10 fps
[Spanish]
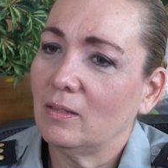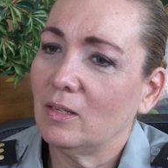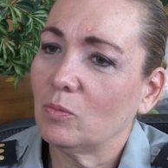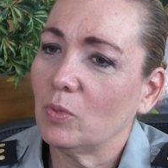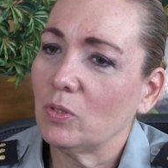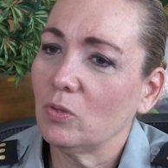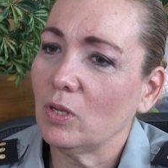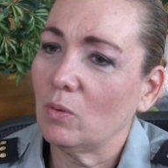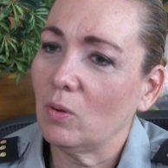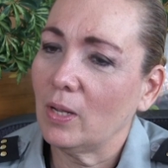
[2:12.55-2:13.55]
después
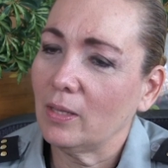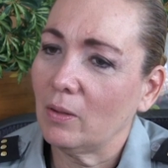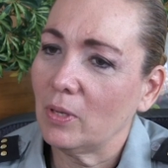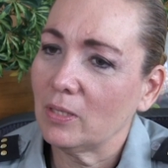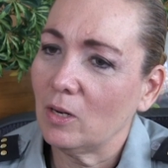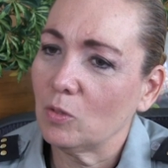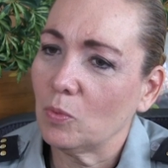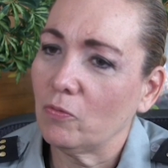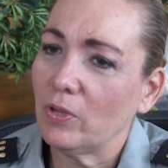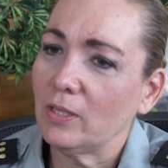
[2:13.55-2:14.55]
nos habló a través de los
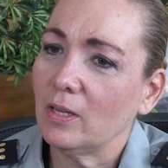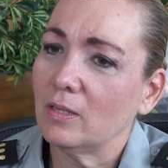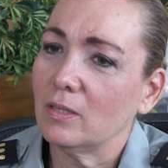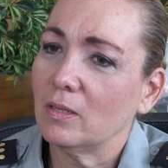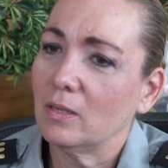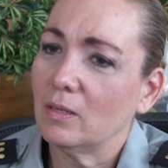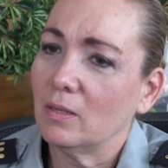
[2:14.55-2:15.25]
profetas.